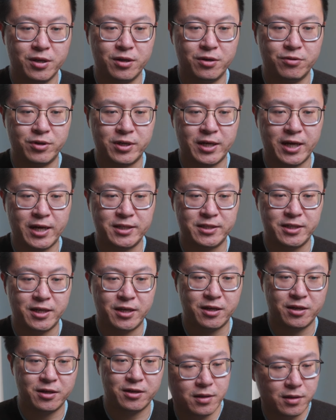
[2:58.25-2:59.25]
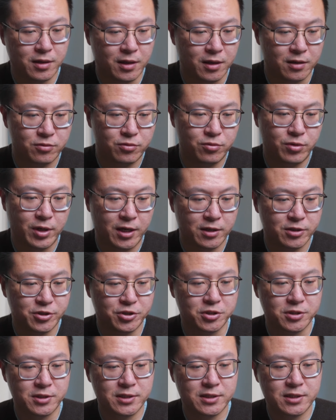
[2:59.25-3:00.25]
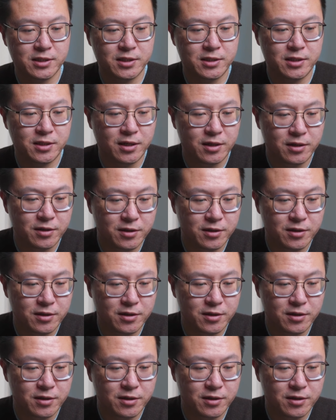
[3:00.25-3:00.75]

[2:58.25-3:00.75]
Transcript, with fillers: 我看一眼啊，对啊，十四